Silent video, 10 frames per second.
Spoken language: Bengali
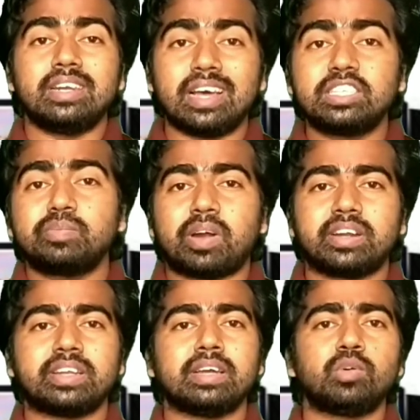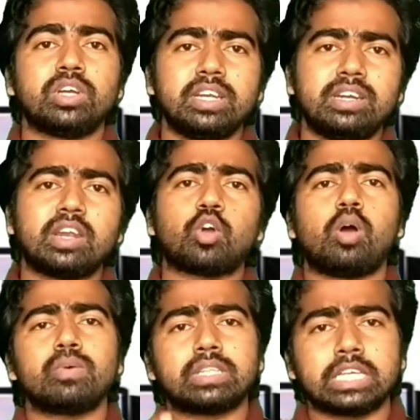নাজি পার্টিকে এবং হিটলার
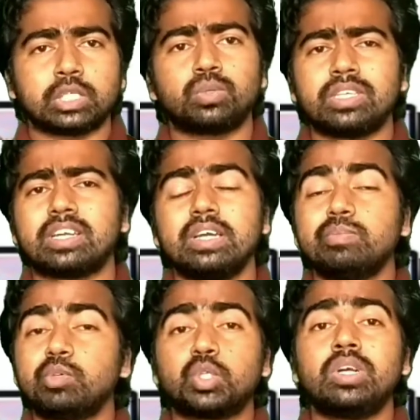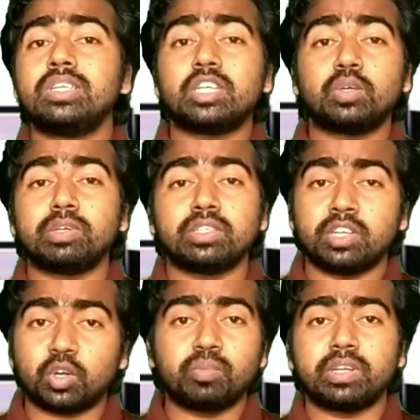ক্ষমতায় এসেও ঠিক মুসলিনী যেরকমটি
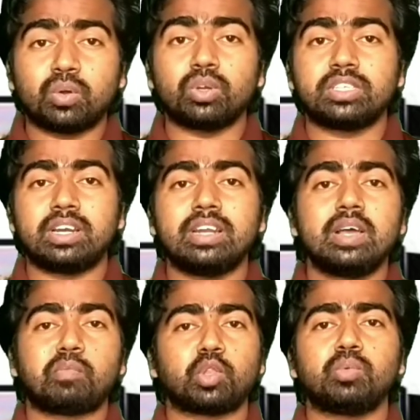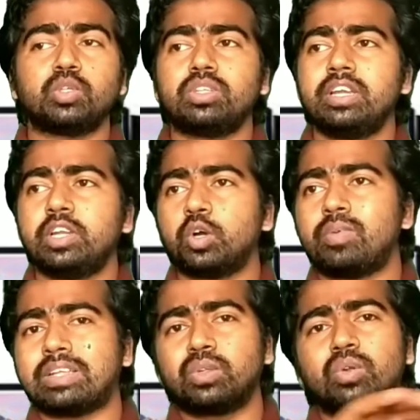যেরকমটি করেছিলেন প্রথমত তিনি এরকম
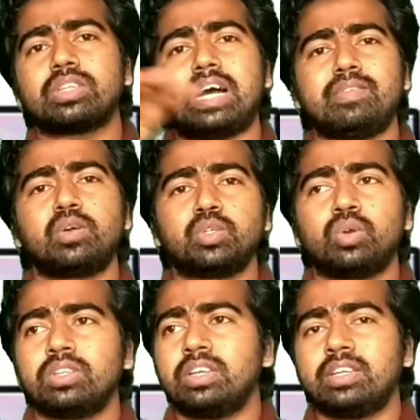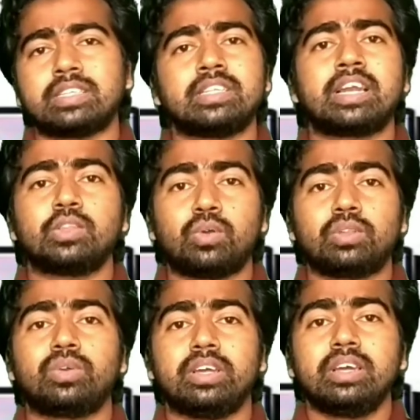আন্দোলন থামানোর জন্য তিনি নেতাদেরকে ধরে
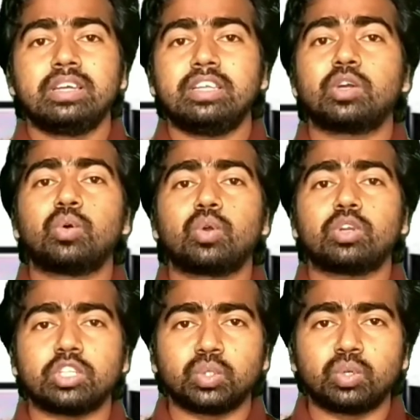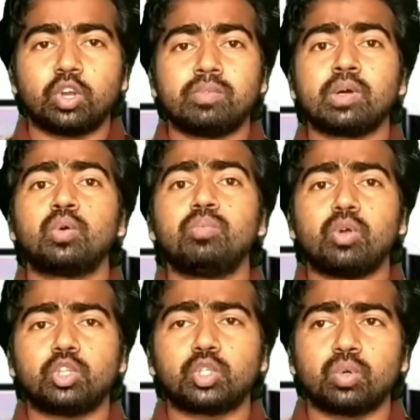ধরে তিনি খুন করতে শুরু করলেন বা গুম
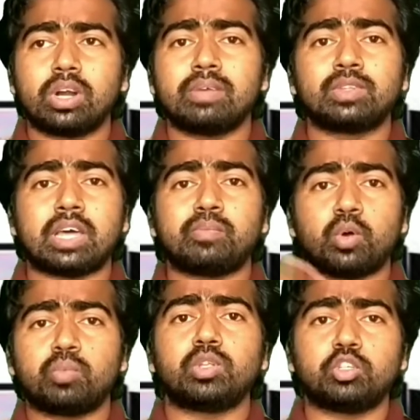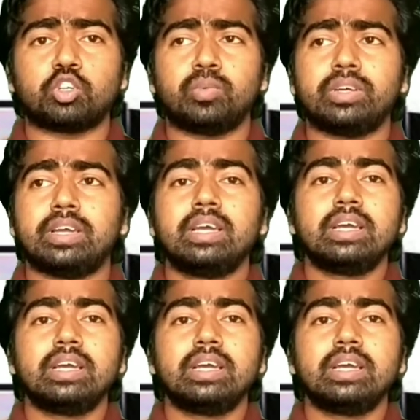করতে শুরু করলেন তার পরবর্তী সময়ে